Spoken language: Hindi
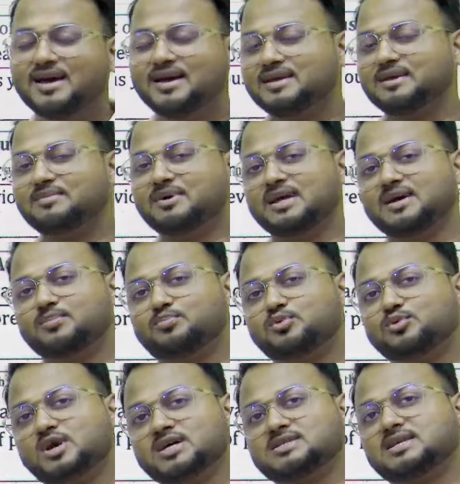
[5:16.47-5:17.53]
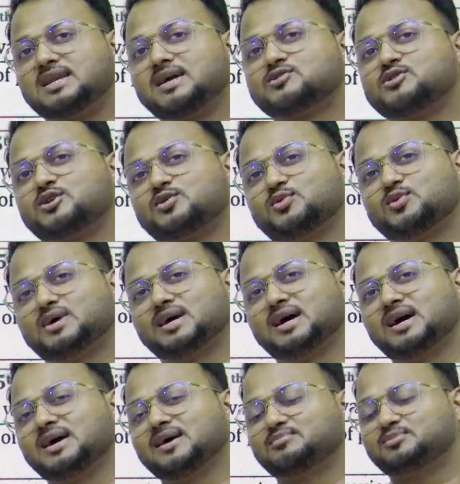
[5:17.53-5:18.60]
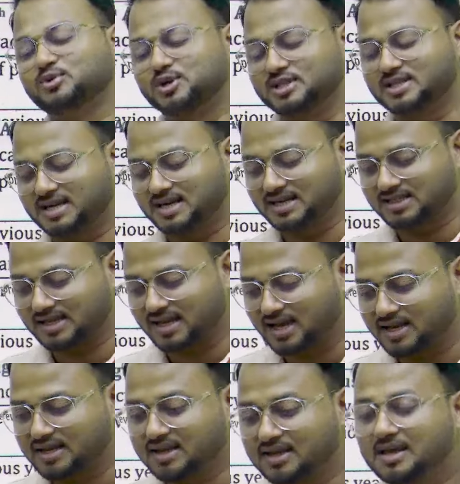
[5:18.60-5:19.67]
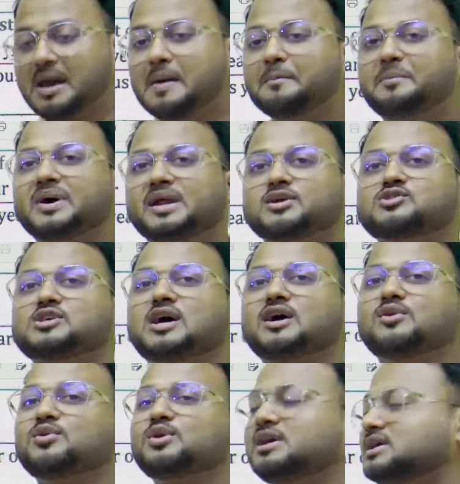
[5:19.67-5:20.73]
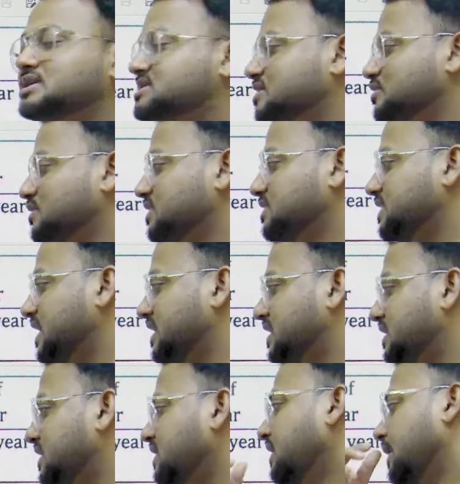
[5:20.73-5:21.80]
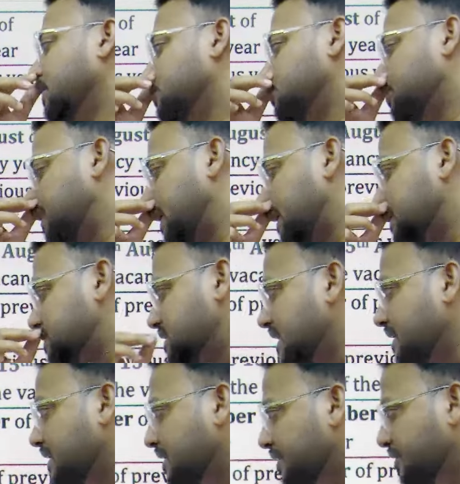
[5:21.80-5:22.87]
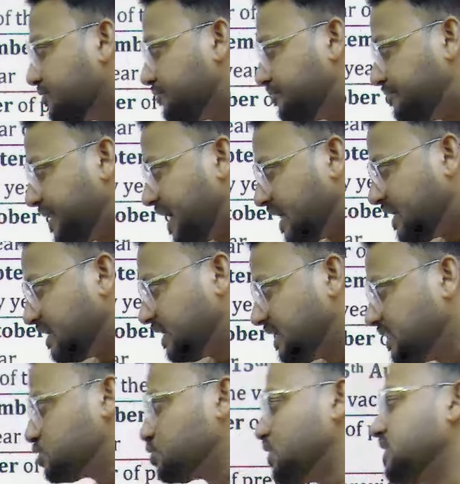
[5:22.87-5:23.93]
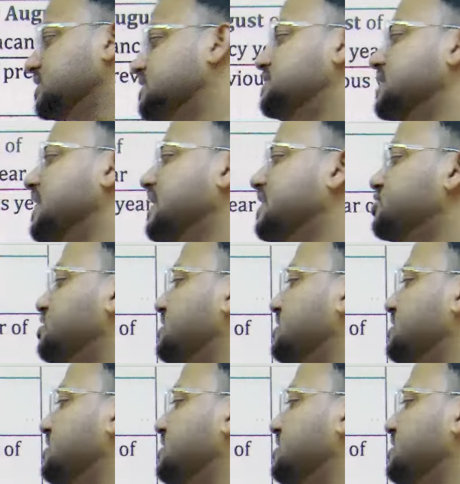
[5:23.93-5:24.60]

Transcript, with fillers: कि भाई ये पूरा सिलेक्शन हो गया है अब कोई दिक्कत है नहीं परेशान होने की जरूरत है नहीं तो कैसे फाइनल जो है सिलेक्शन